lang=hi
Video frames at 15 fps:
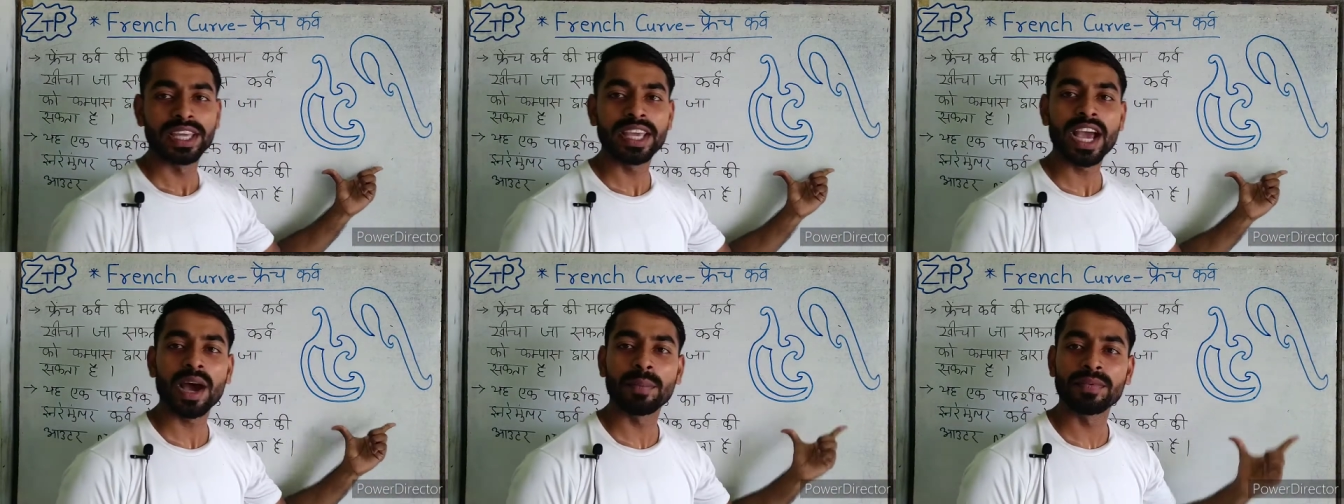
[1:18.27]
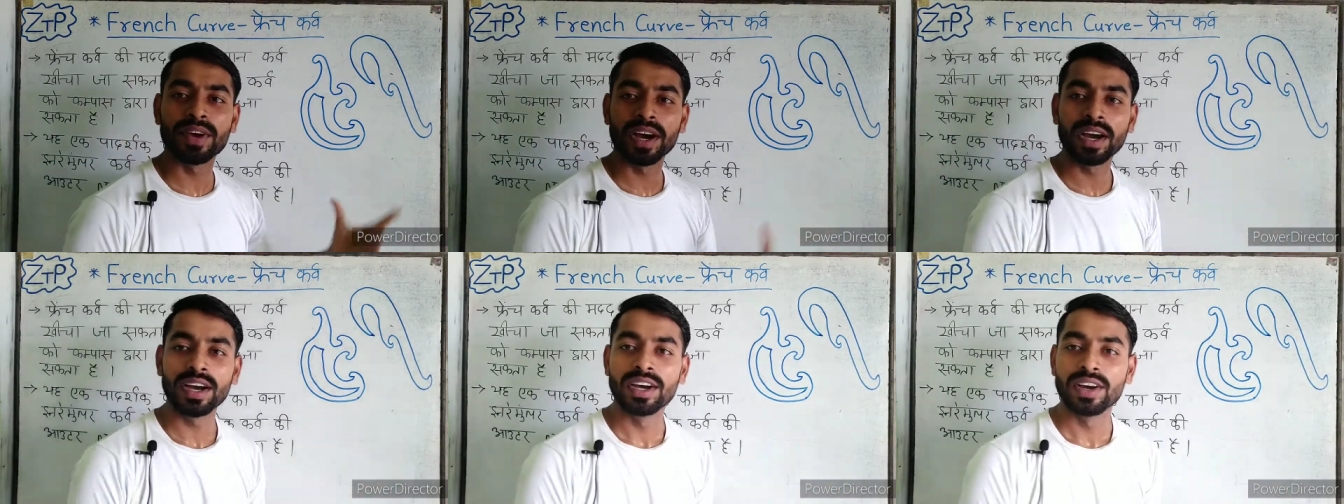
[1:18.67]
ये
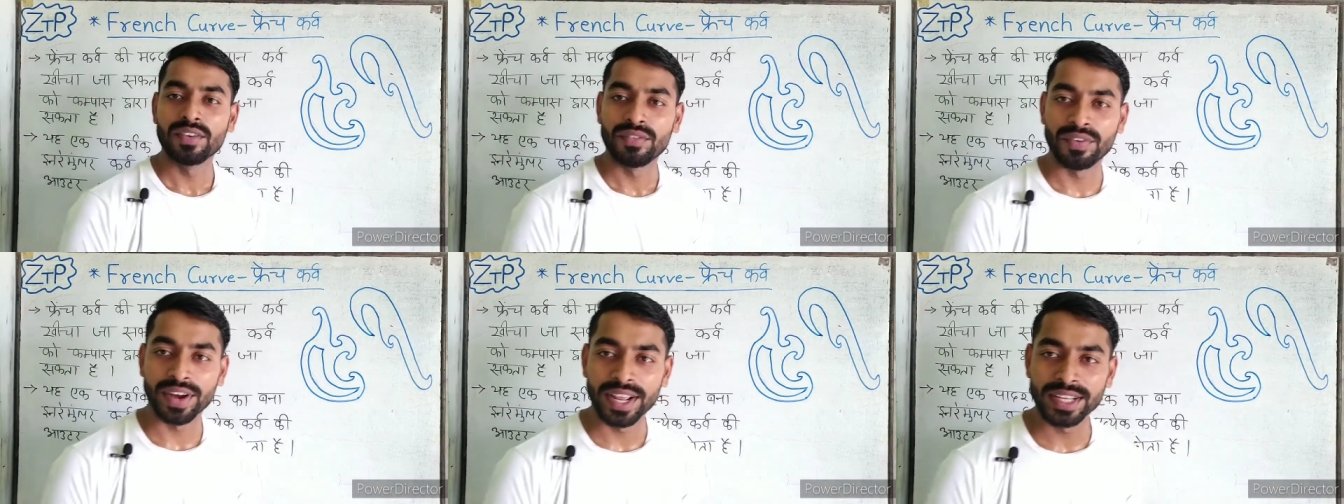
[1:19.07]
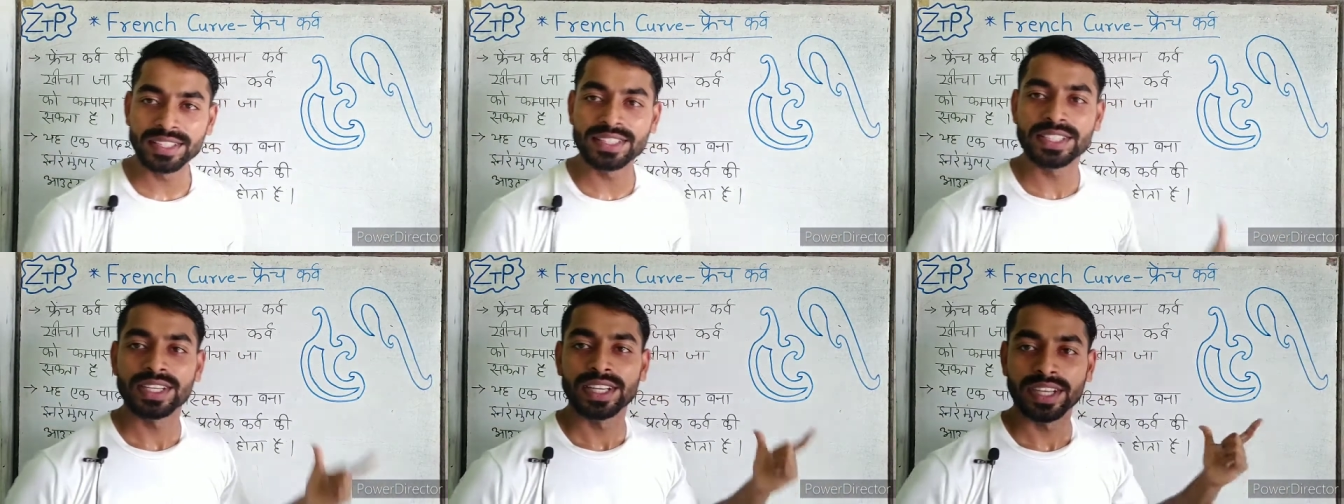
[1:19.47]
आपका
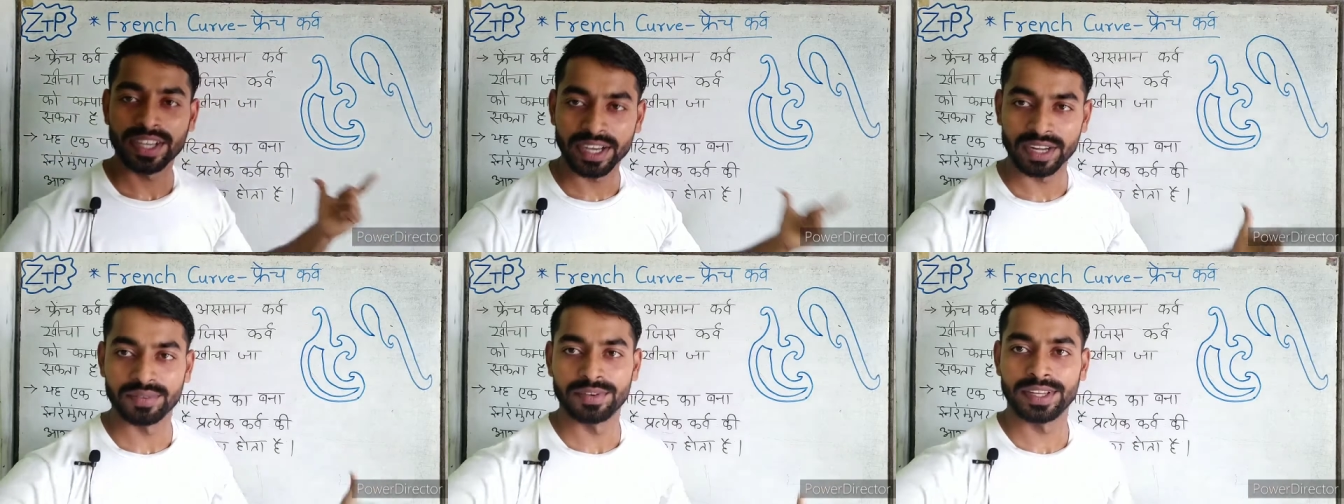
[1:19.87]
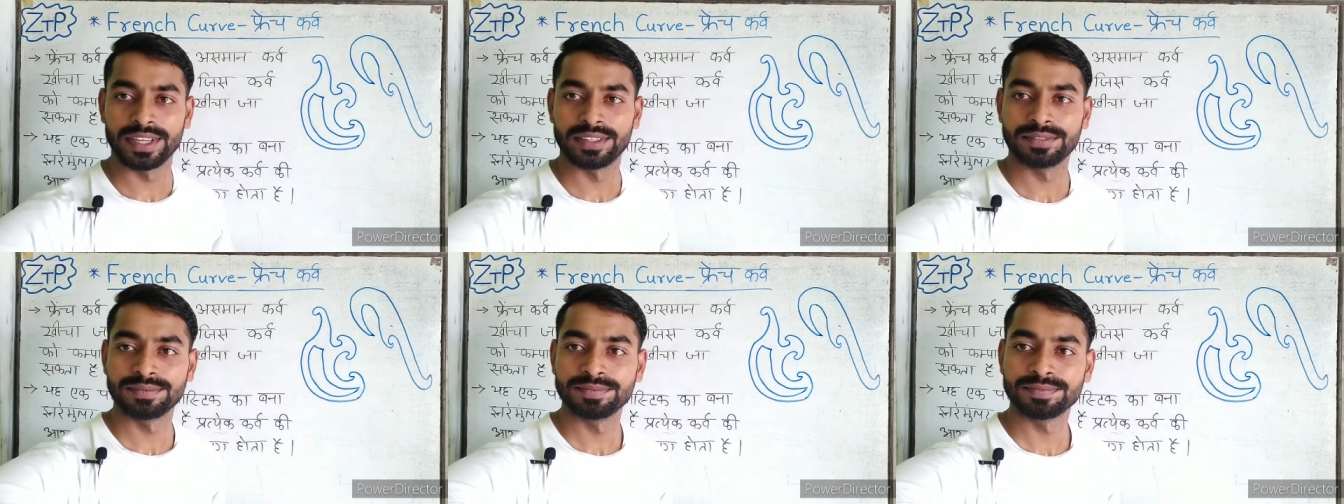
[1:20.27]
फ्रेंच कर्व
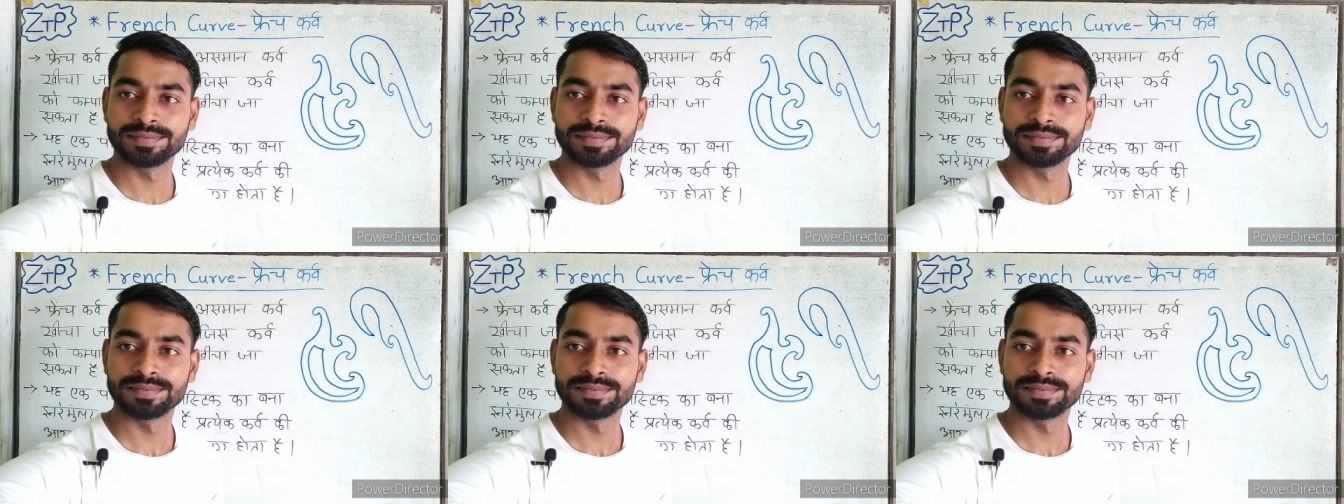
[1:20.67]
है